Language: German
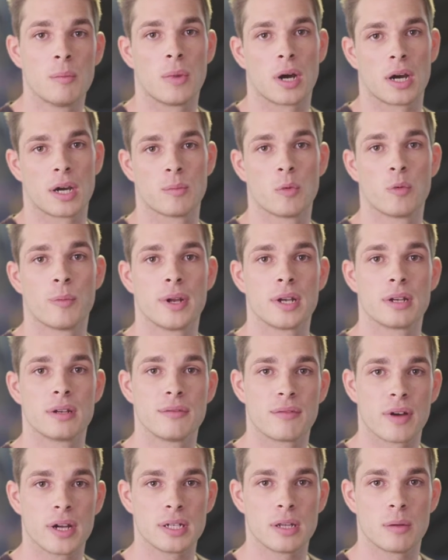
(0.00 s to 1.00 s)
mache im Moment
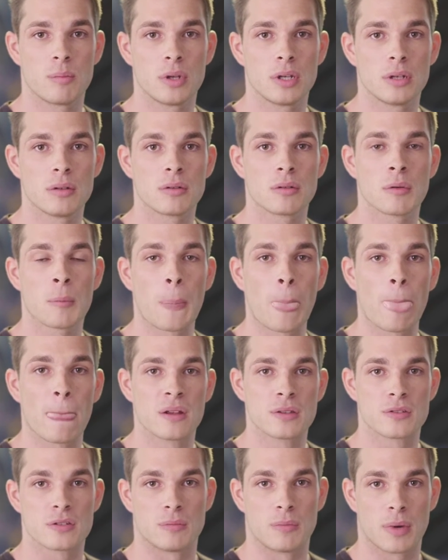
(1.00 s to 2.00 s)
eine Weiterbildung
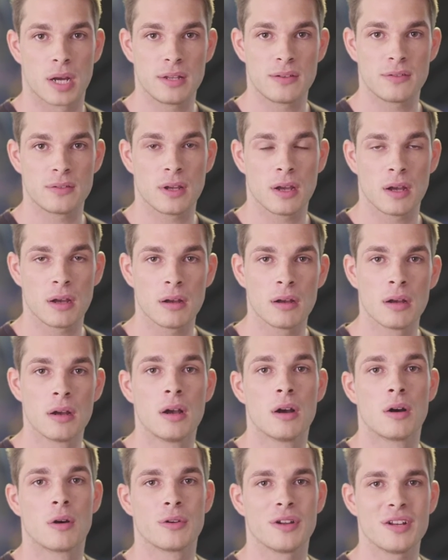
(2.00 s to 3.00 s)
zum Meister
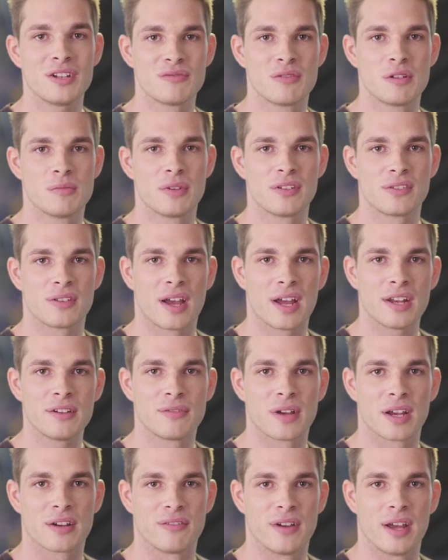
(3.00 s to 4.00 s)
und ich will Mr.
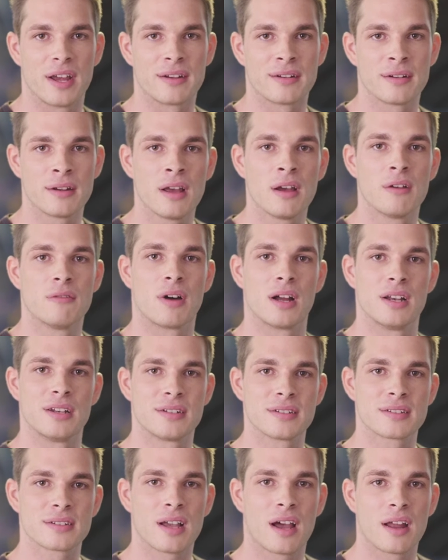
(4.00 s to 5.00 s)
Handwerk werden, weil
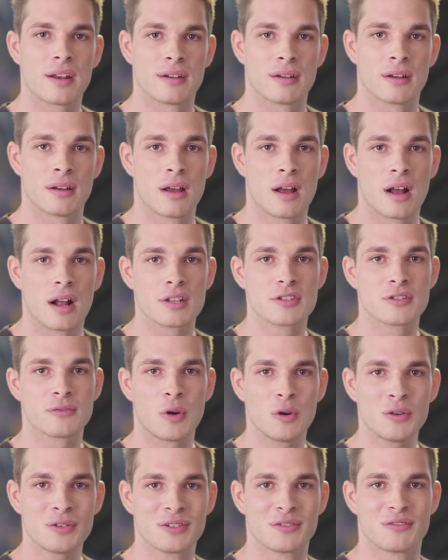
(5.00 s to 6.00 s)
ich es kann. Also
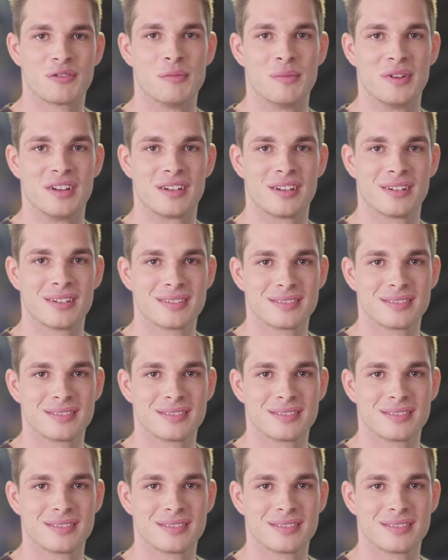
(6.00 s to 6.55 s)
votet für mich.